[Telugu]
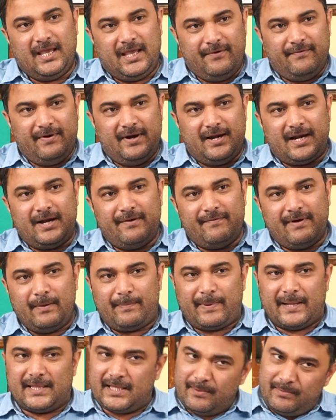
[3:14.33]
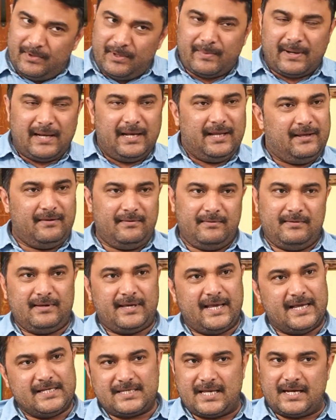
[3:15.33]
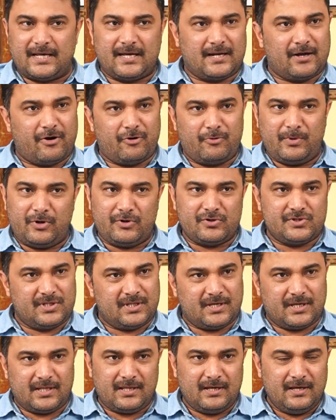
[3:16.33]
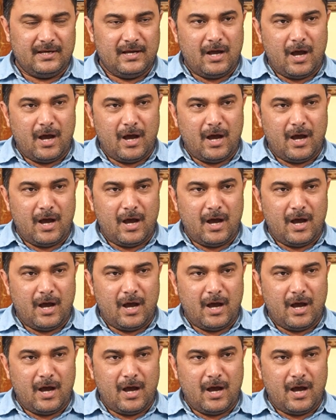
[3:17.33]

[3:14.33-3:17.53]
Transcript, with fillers: ఈవెన్ రెండు వేల పద్దెనిమిది మళ్ళీ కేసీఆర్ గారు గవర్నమెంట్ వచ్చింది కదా